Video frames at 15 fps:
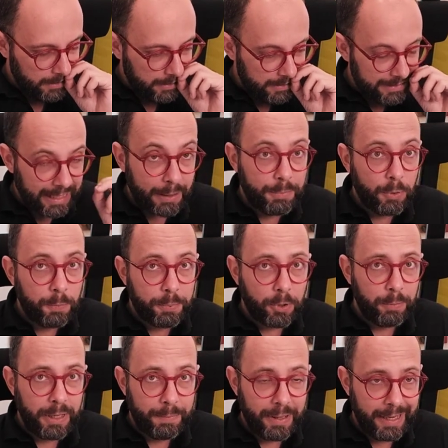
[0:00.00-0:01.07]
Sarebbe un
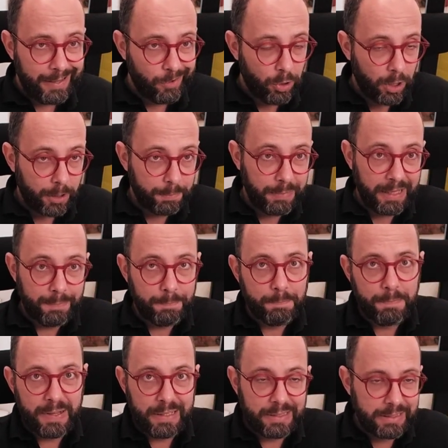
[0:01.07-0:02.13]
problema enorme?
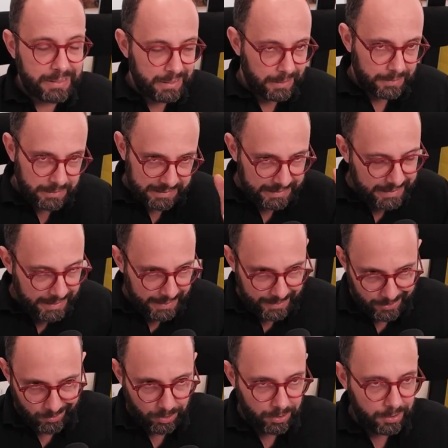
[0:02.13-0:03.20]
Beh, sì, sì, e
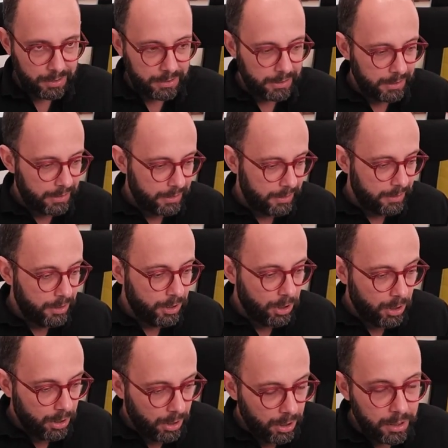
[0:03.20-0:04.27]
no. Eh,
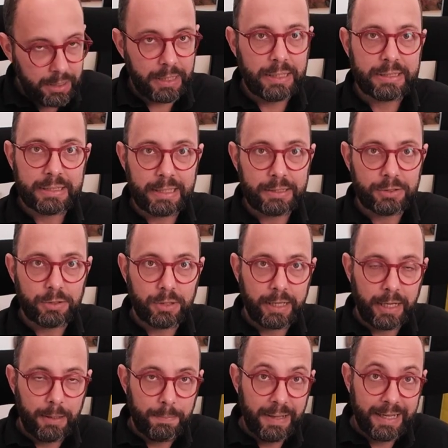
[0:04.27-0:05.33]
no, nel senso
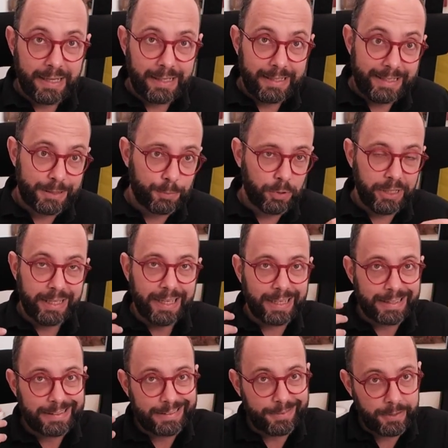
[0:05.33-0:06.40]
che il meccanismo di
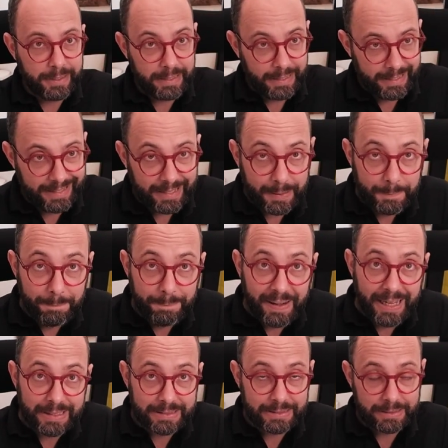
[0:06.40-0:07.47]
creazione dei Green
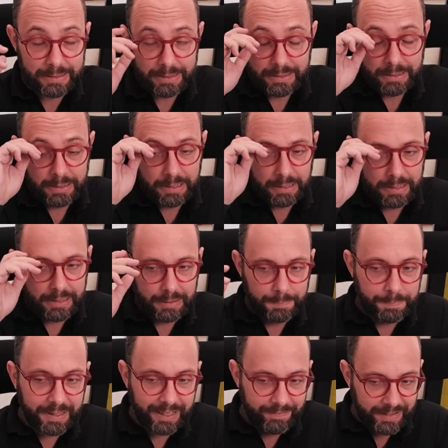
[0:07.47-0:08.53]
Pass eh,
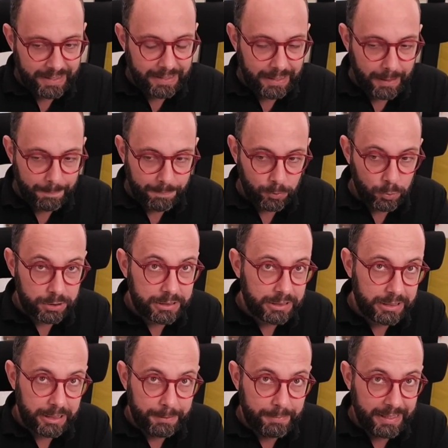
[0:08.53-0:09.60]
prevede la
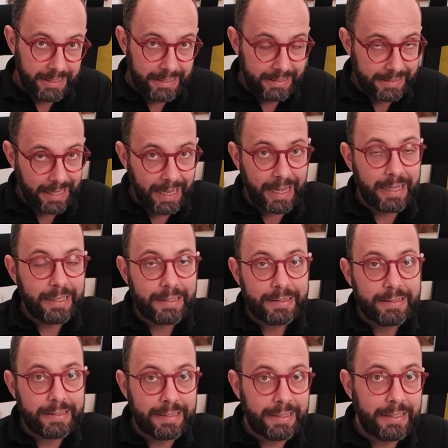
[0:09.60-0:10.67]
possibilità
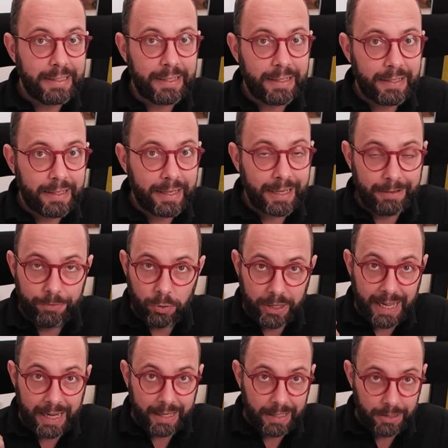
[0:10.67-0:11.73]
di eh,
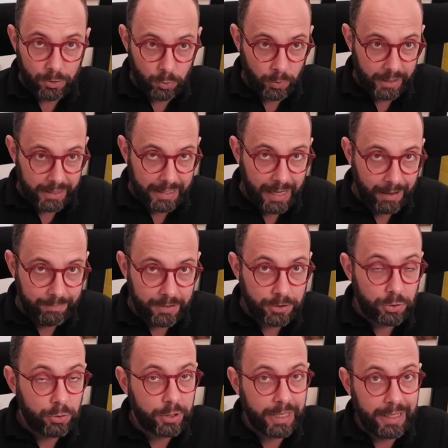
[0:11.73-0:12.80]
revocare alcune chiavi,
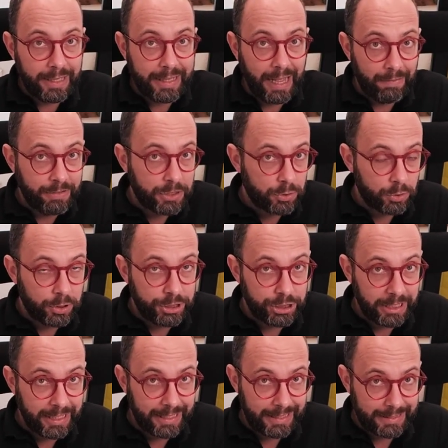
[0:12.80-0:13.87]
solo che le chiavi sono in
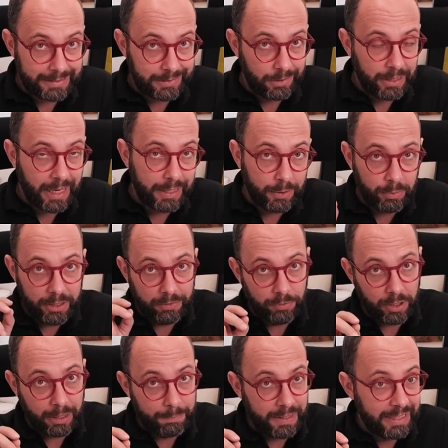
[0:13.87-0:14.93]
genere nazionali, quindi
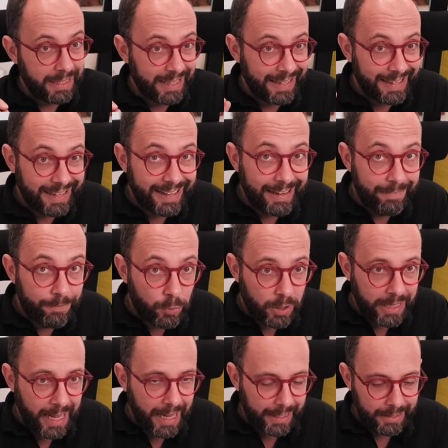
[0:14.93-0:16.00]
vorrebbe dire
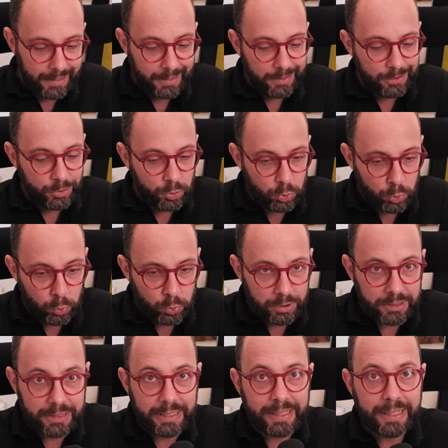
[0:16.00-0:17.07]
revocare
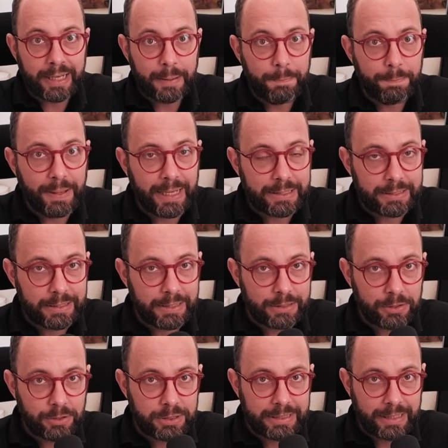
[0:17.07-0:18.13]
tutti i Green Pass che
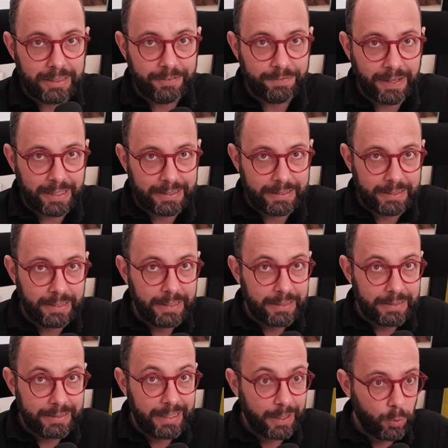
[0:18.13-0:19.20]
sono stati fatti
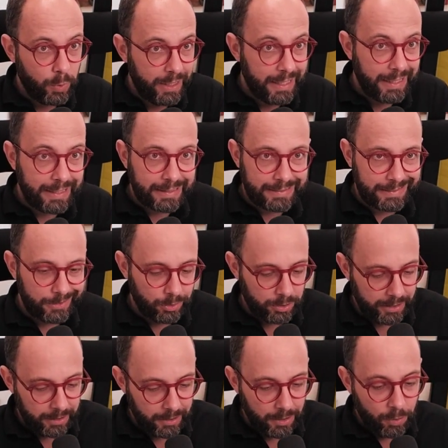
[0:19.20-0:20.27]
da quella
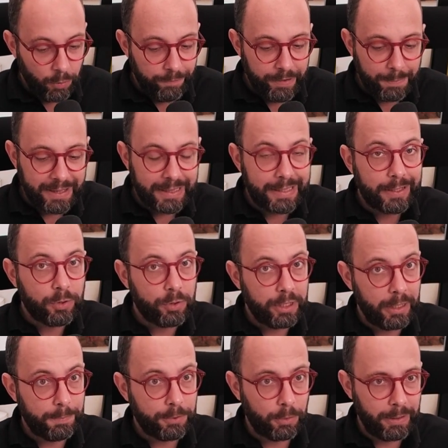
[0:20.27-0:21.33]
nazione, ovviamente con
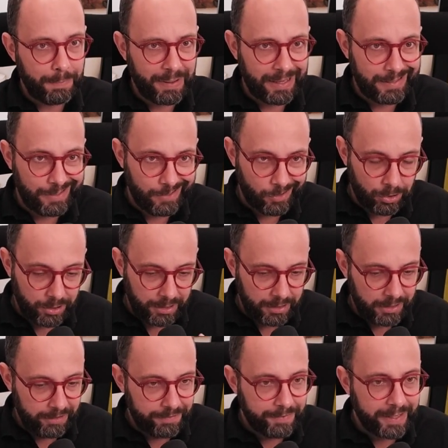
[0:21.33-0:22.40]
il problema non
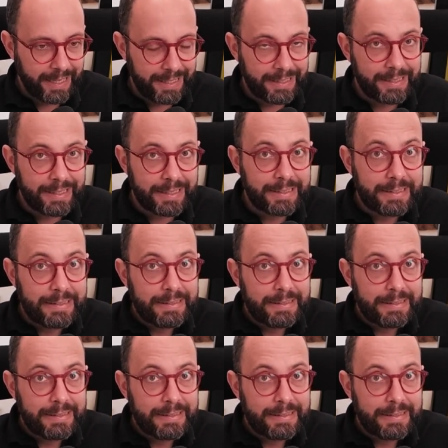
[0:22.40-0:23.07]
indifferente